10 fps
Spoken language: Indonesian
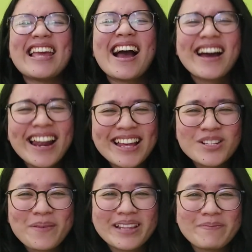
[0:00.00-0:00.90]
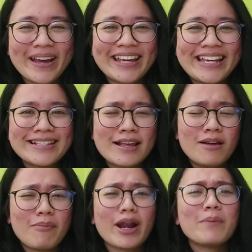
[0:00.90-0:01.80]
Ya enggak lah sobat Impact Kids,
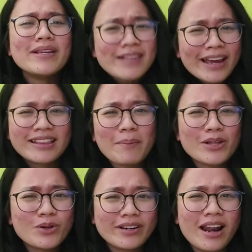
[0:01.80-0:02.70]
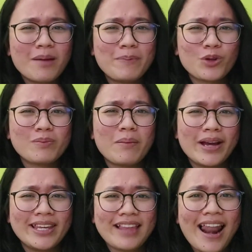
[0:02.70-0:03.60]
mana bisa kita masuk ke dalam perut
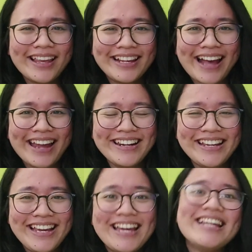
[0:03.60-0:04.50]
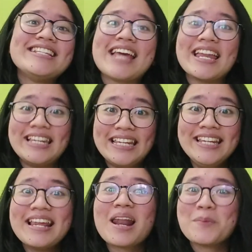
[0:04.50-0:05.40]
mama kita lagi kan?
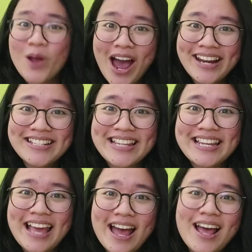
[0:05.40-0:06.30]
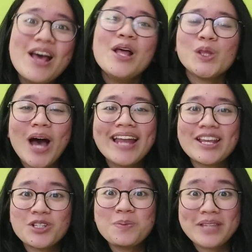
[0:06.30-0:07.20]
Jadi, dalam Yohanes 3, Tuhan
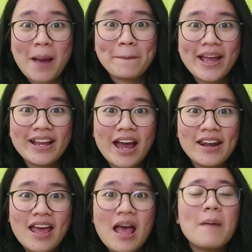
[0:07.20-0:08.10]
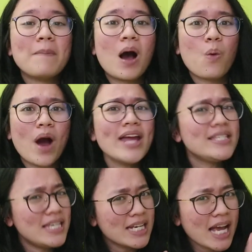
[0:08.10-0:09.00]
Yesus menyampaikan bahwa
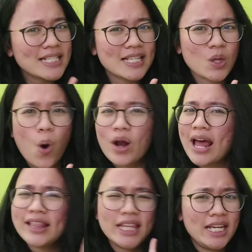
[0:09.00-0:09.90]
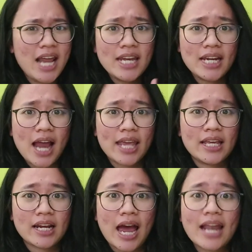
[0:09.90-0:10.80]
jika seseorang tidak
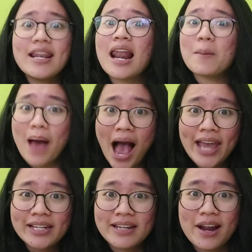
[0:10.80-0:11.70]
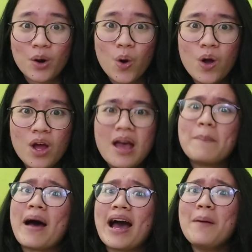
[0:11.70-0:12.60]
dilahirkan dalam air dan roh,
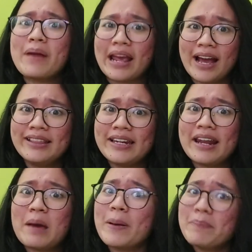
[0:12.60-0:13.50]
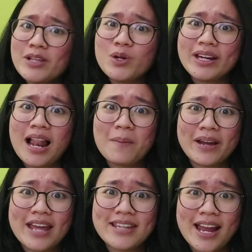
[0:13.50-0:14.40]
maka mereka tidak dapat masuk ke dalam
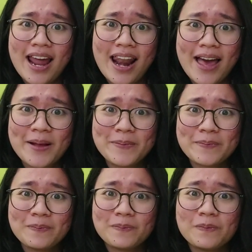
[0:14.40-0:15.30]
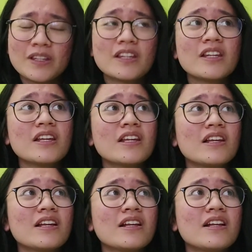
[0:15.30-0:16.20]
kerajaan Allah. Terus
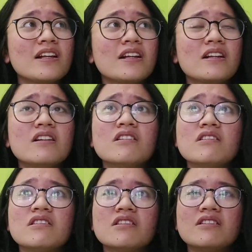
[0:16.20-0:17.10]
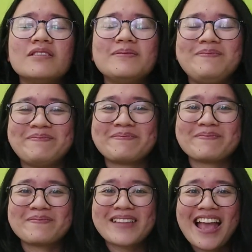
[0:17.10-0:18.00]
dilahirin dari air dan roh
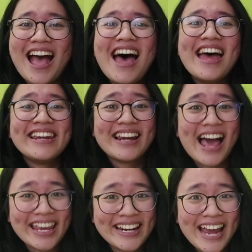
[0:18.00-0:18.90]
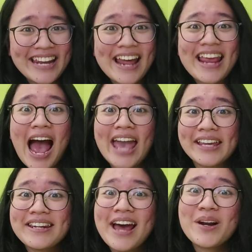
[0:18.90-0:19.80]
maksudnya apa? Dilahirkan dari
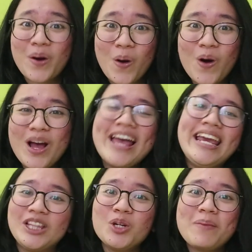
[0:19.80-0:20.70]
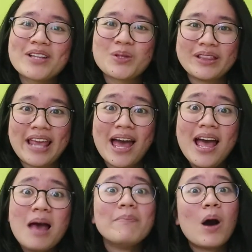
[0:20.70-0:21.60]
air dan roh itu maksudnya
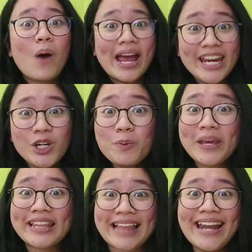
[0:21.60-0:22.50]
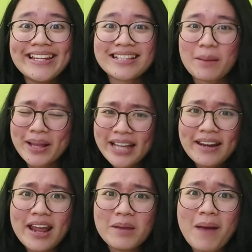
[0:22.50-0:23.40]
bahwa hidup kita
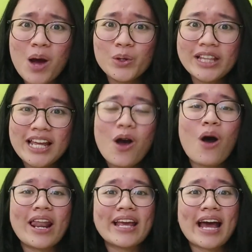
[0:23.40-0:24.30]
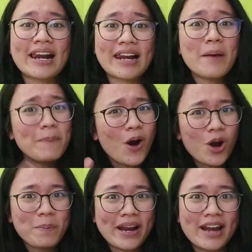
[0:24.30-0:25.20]
diselamatkan dari maut oleh karena
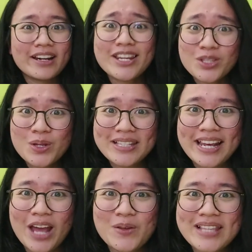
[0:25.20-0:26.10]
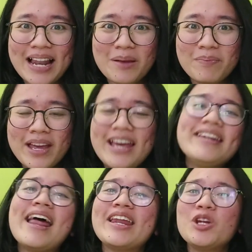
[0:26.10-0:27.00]
pengorbanan Kristus di kayu salib
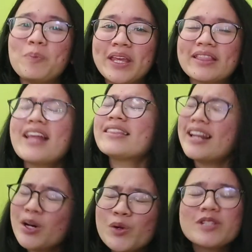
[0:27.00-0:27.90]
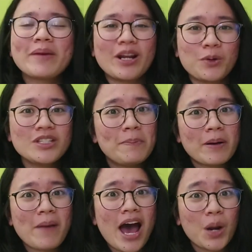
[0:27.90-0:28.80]
dan hidup kita terus-menerus
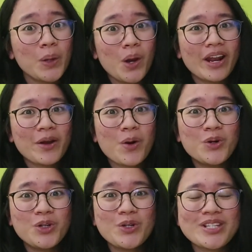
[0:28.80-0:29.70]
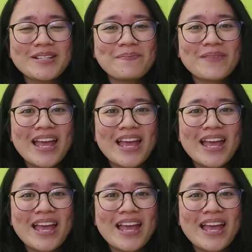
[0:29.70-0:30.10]
diperbaharui oleh Roh Kudus.